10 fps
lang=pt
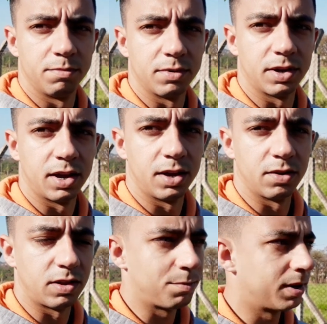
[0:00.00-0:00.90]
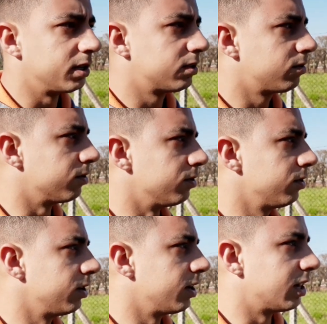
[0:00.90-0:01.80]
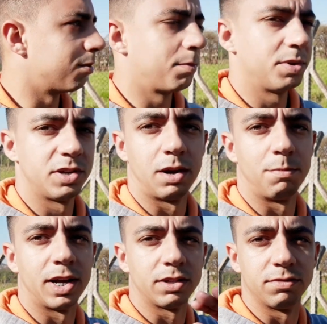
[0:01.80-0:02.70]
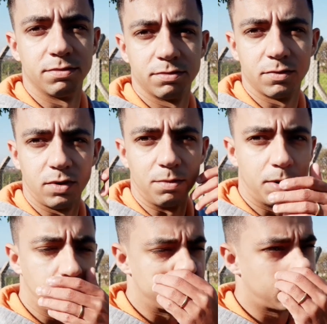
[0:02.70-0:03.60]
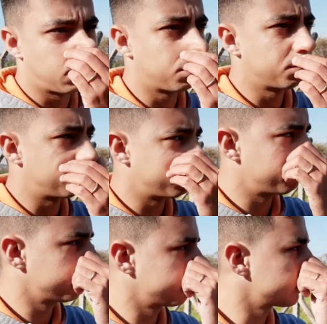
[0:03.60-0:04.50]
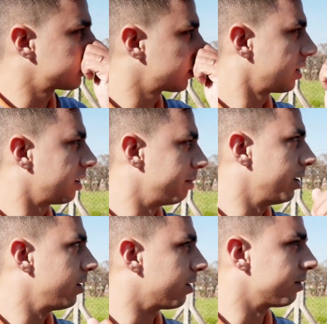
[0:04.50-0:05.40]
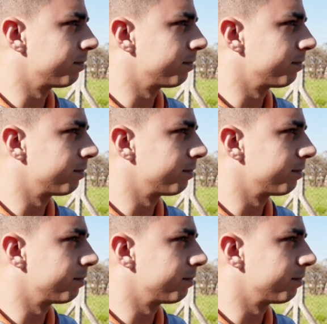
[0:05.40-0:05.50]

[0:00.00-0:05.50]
Porque aí eu tenho mais controle, né? Dá pra me tirar mato com a mão e tal. É melhor.